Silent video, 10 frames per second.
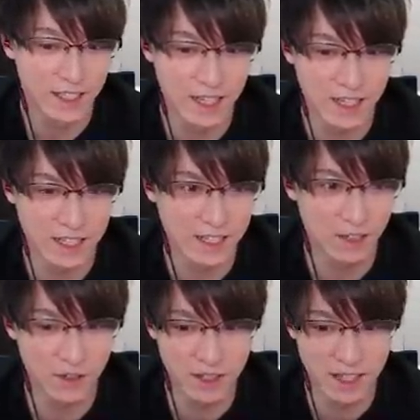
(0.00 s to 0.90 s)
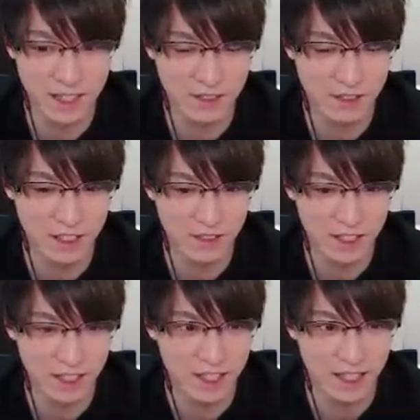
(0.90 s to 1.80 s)
なんかそんなキルしてくれ
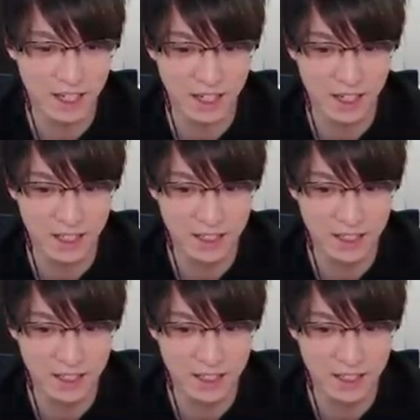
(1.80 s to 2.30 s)
てねえな。